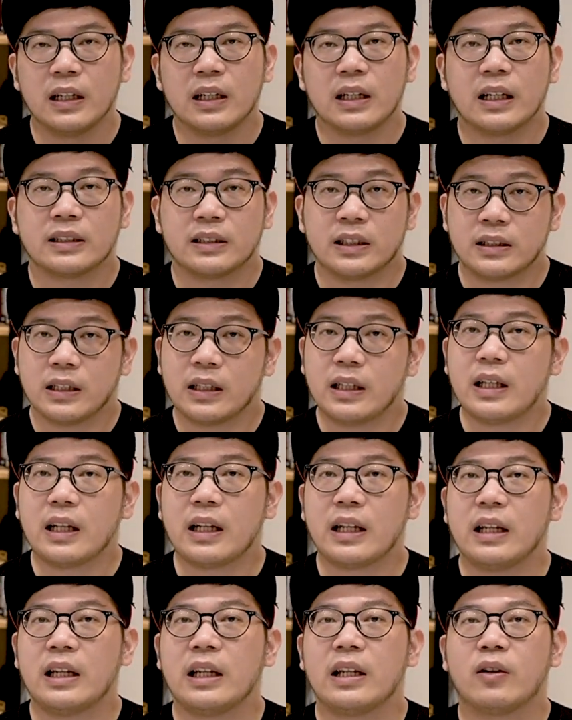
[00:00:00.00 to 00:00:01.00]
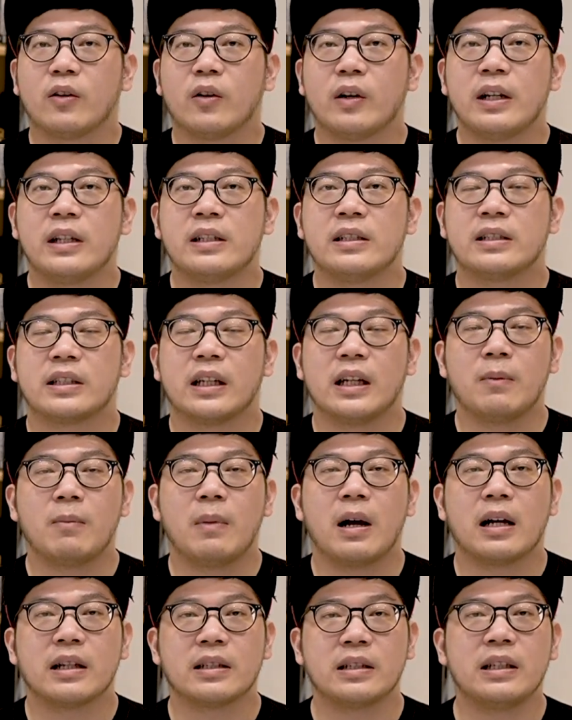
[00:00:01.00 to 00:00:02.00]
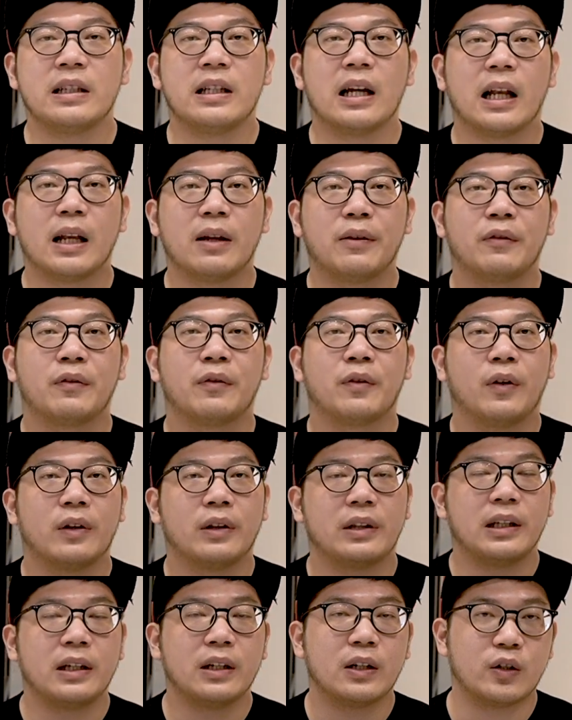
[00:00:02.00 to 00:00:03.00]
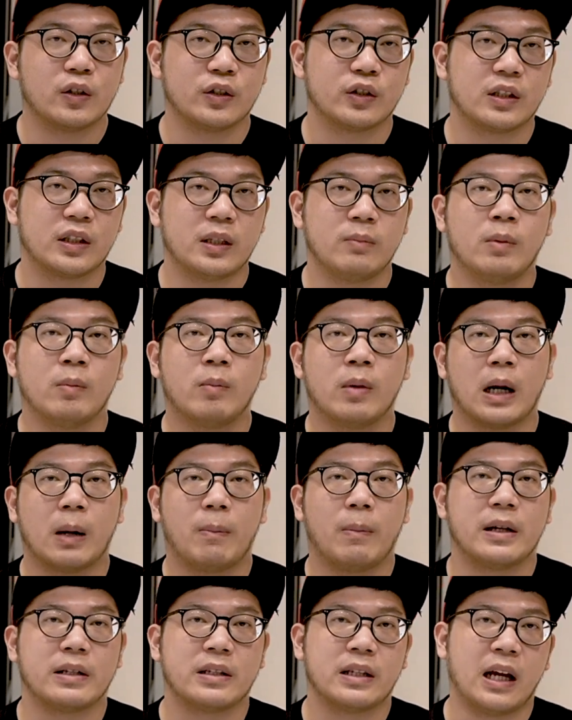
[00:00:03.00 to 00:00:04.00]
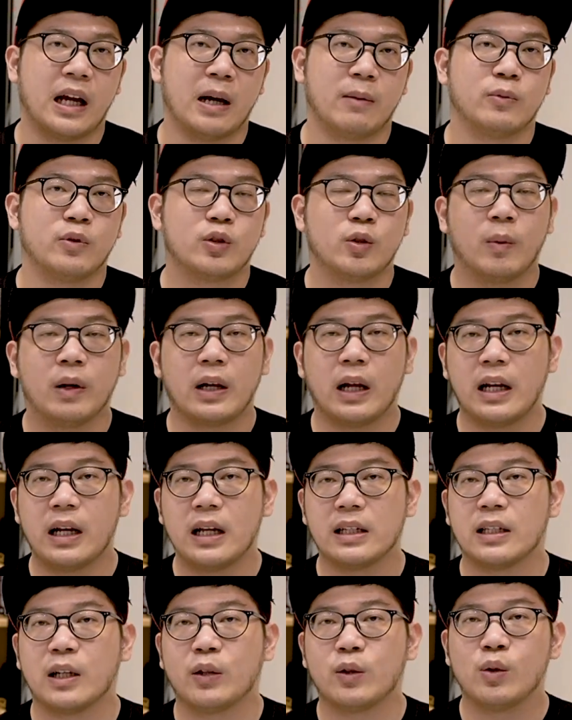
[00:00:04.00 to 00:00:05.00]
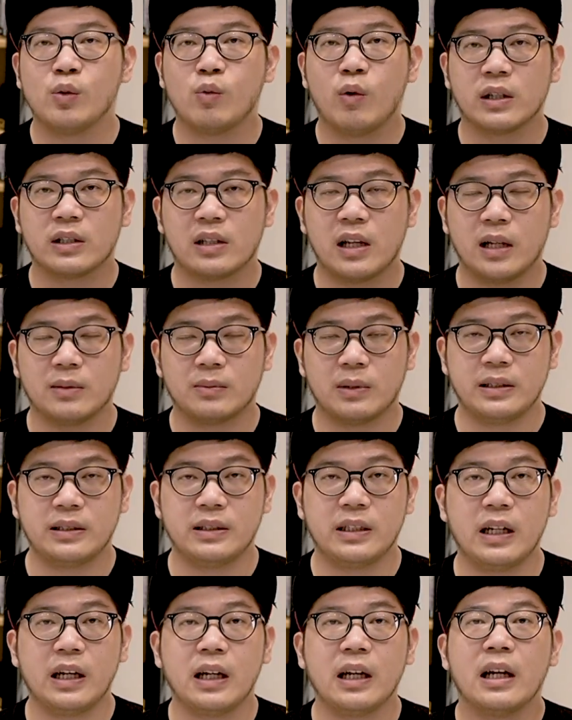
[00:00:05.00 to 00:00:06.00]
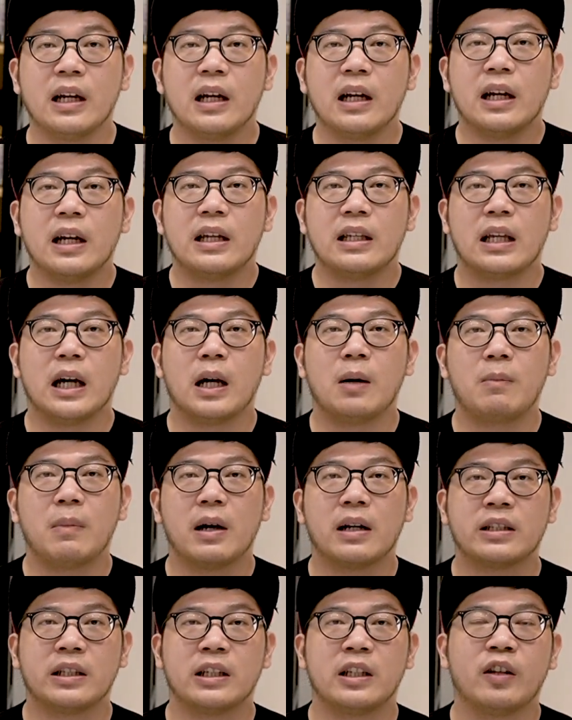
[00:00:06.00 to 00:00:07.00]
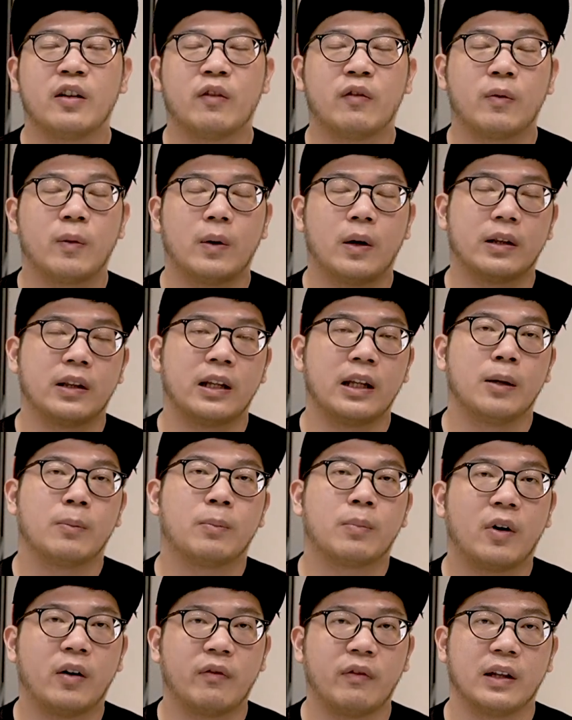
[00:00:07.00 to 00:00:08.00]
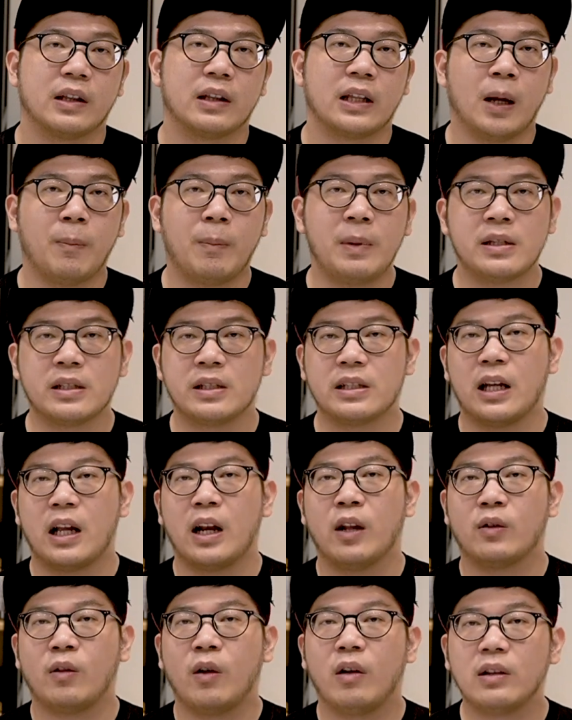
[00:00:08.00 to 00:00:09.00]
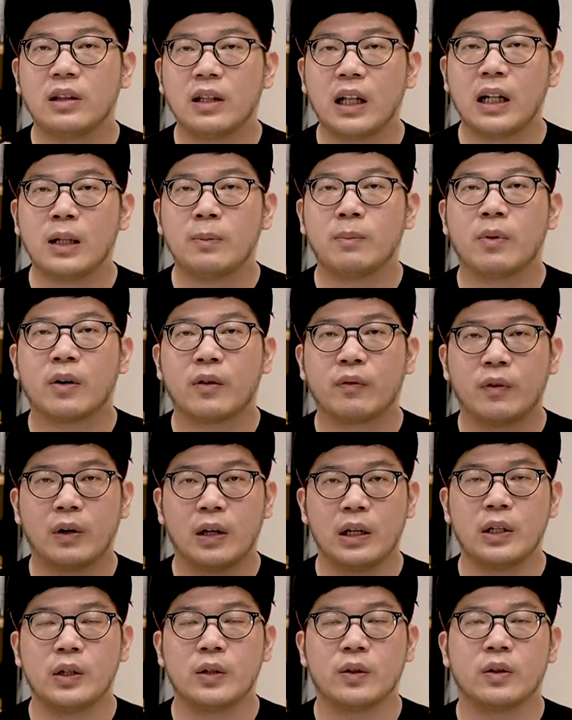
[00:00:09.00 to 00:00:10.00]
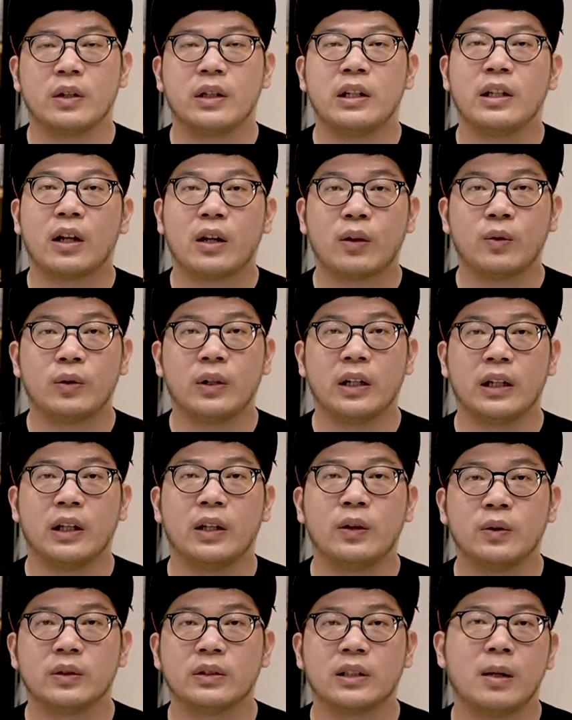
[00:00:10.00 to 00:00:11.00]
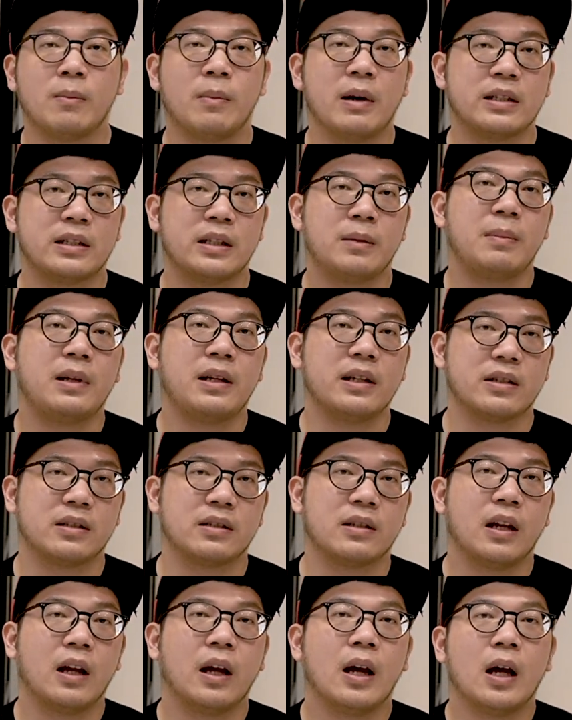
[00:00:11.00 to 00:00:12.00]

Nah, saya sendiri kondisi saya masih dalam floating loss di beberapa saham. Cuman ada satu dua saham saja yang masih floating profit. Tapi secara total portfolio year to date itu saya masih minus.